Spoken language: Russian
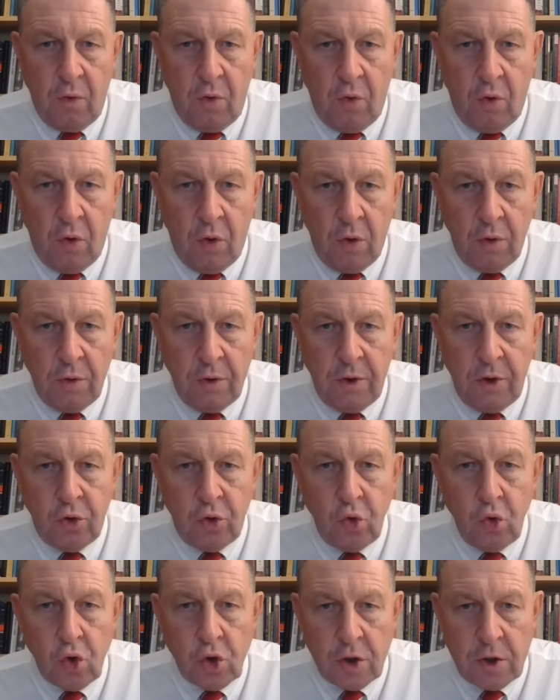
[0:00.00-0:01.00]
о
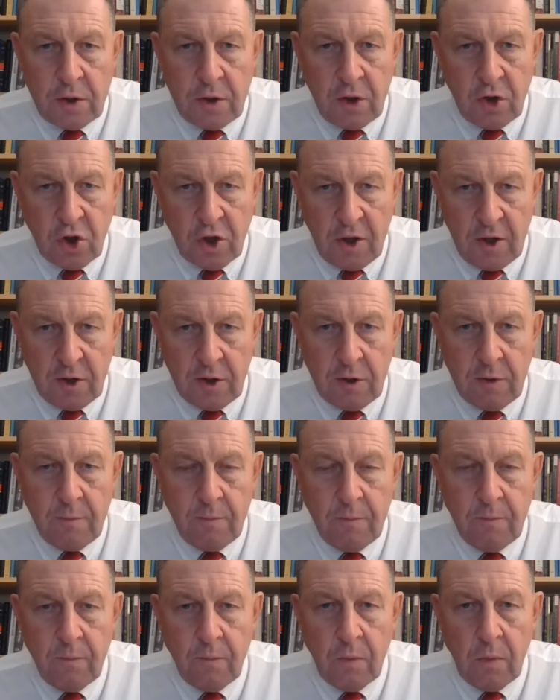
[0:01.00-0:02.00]
идущей сейчас
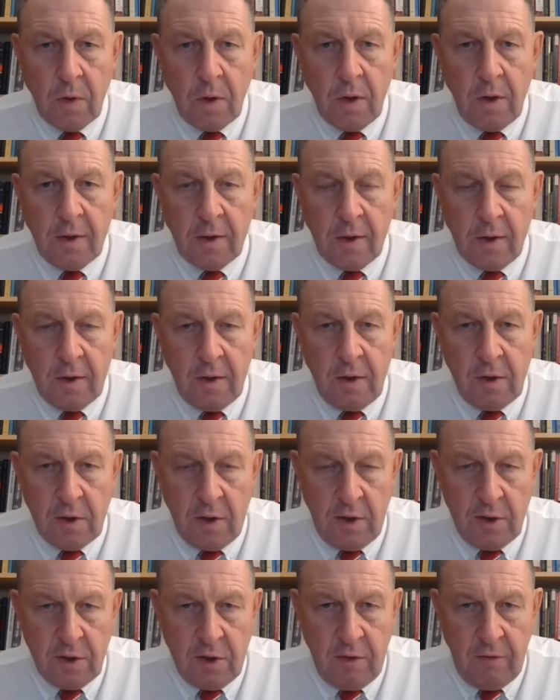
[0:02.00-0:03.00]

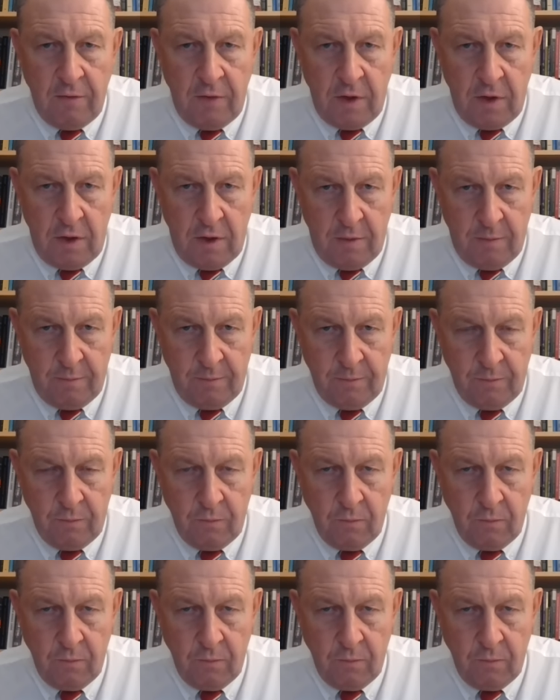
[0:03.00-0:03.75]
Ирано-Израильской войне.